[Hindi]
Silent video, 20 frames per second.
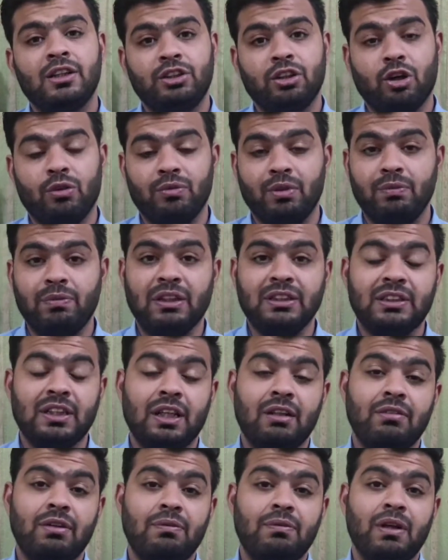शॉमी
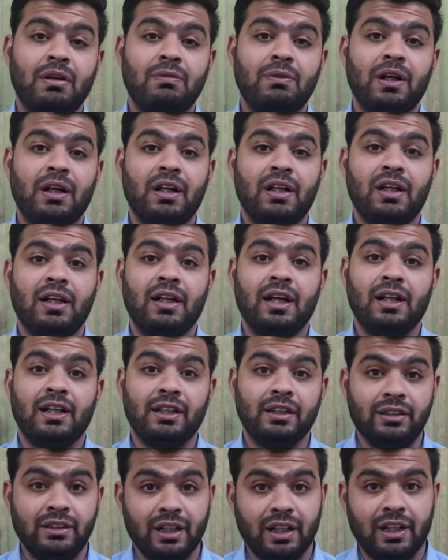पाकिस्तान में अपना प्लांट
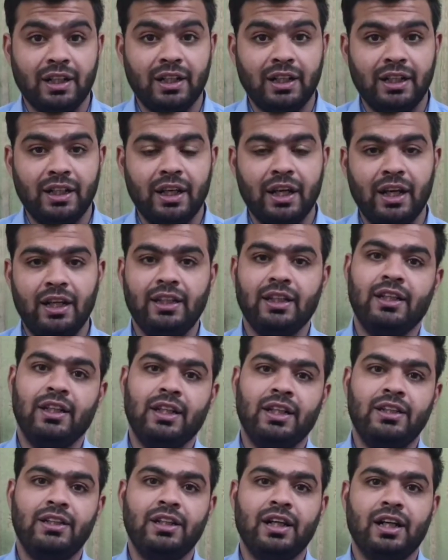लगाने जा रही है या
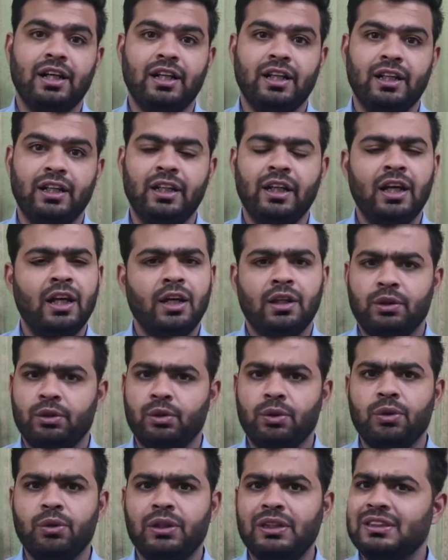नहीं जा रही
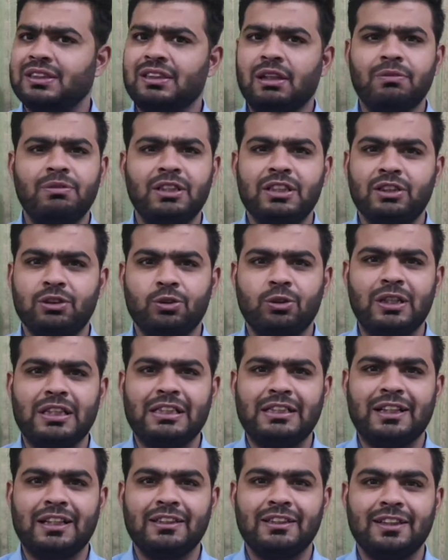तो इन सब चीज़ों को
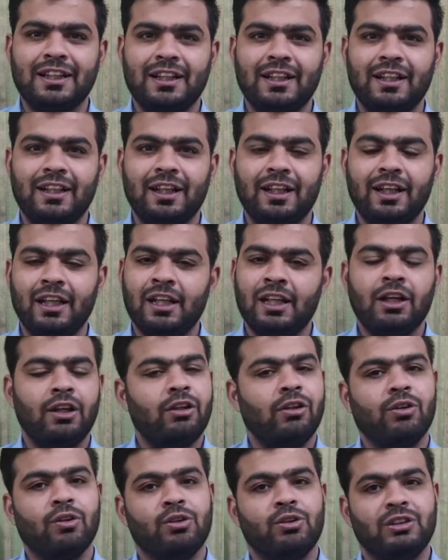डिस्कस करेंगे
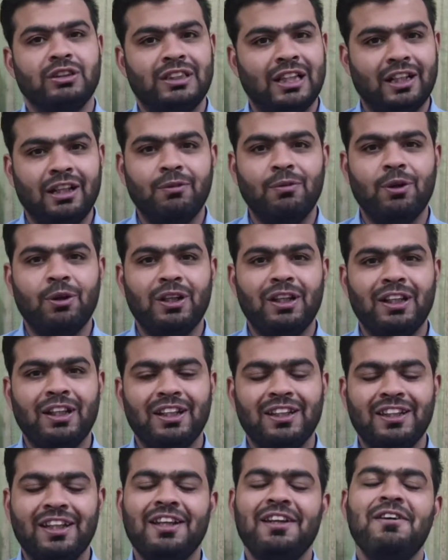तो ज़्यादा बोर नहीं
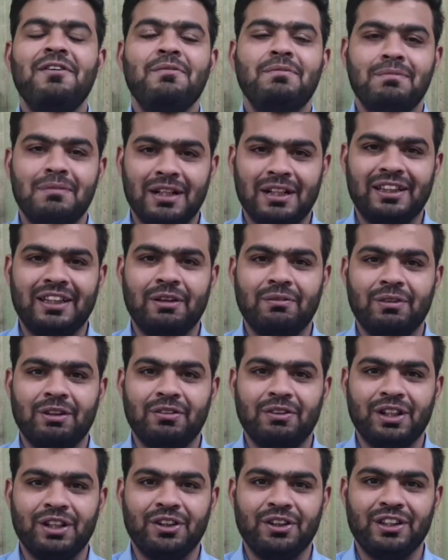करते बढ़ते हैं अपनी
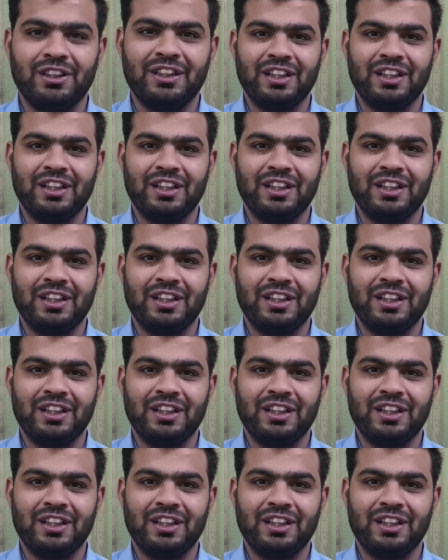वीडियो की